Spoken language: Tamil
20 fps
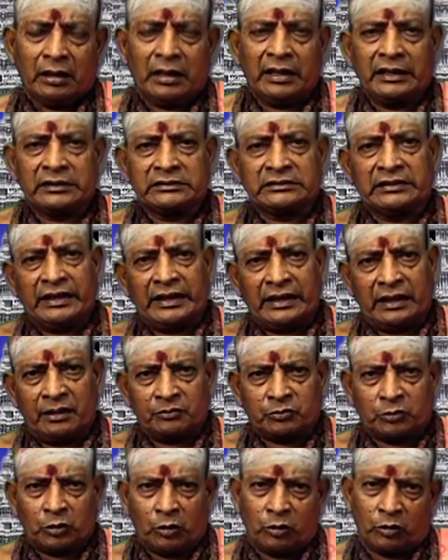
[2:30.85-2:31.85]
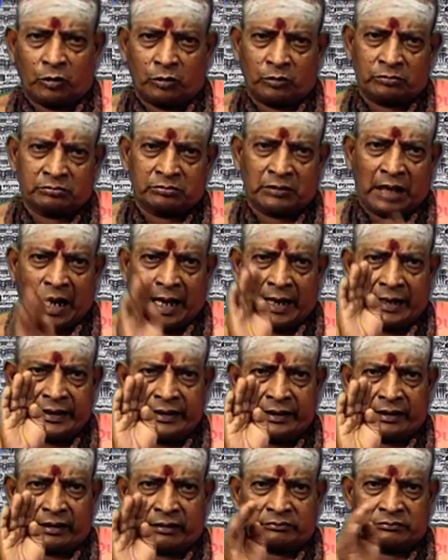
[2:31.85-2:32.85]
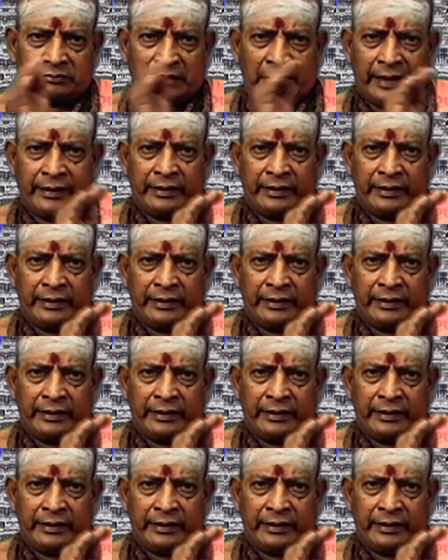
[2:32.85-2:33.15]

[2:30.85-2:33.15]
நீ தினந்தோறும் ஆயிரம்